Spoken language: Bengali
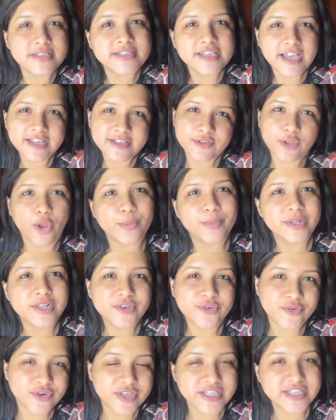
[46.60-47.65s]
যা নর্মাল
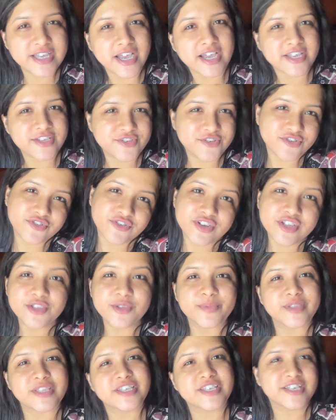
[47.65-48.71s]
করি যা কিছু করি
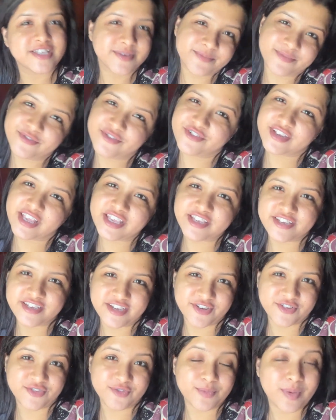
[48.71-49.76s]
তোমাদের সাথে পুরোটাই
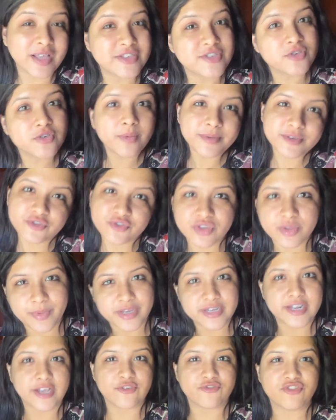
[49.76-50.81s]
শেয়ার করবো আজকেও আমি
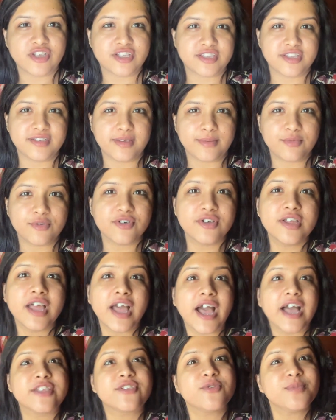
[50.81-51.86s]
সন্ধ্যেবেলা ঠাকুর দেখতে যাবো
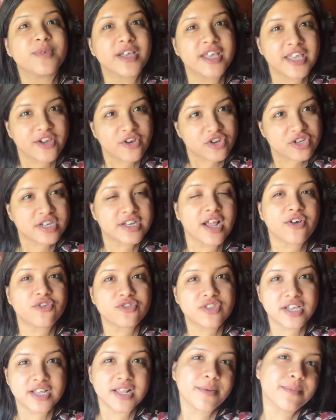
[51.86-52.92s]
আর তোমরা কে করে
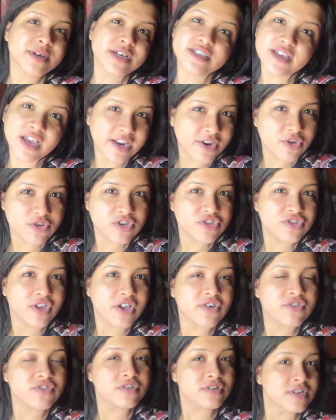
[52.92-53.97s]
ঠাকুর দেখলে আমাকে জানাও নি তো
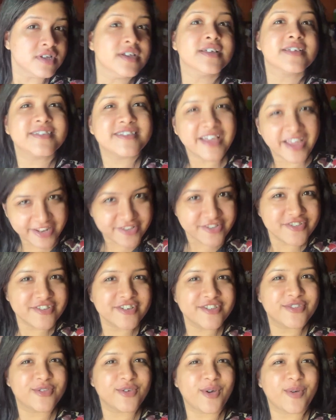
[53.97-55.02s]
এখনো জানিও
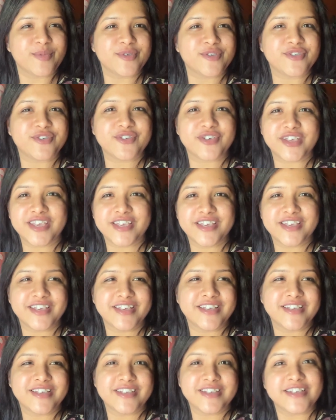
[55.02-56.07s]
কিন্তু অবশ্যই
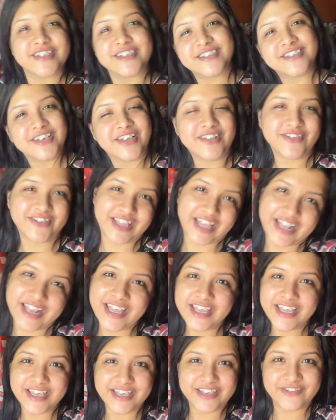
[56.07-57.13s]
চলো তাহলে
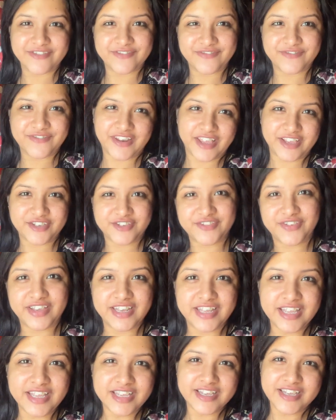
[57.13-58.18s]
ফ্রেশ হয়ে
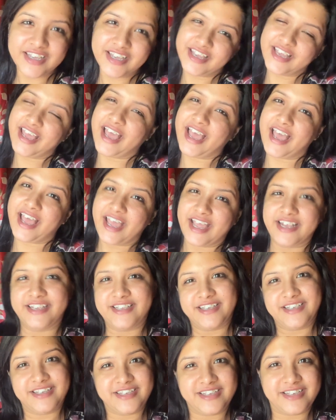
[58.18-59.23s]
নিই আর
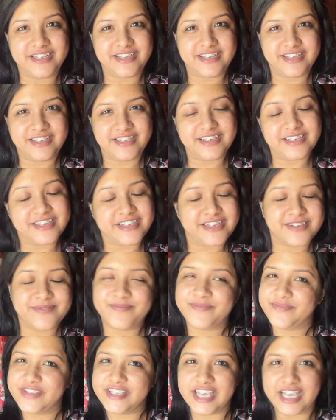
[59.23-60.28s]

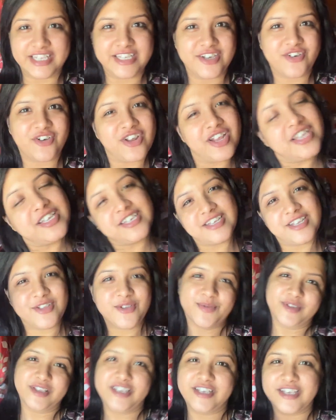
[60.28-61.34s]
যা যা করো সেটা
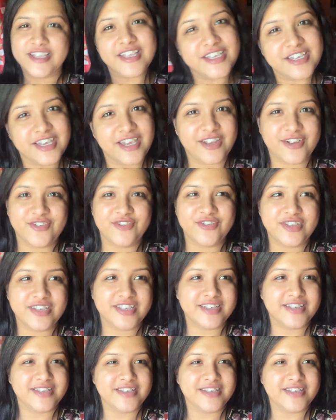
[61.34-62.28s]
তোমাদের সাথে শেয়ার করি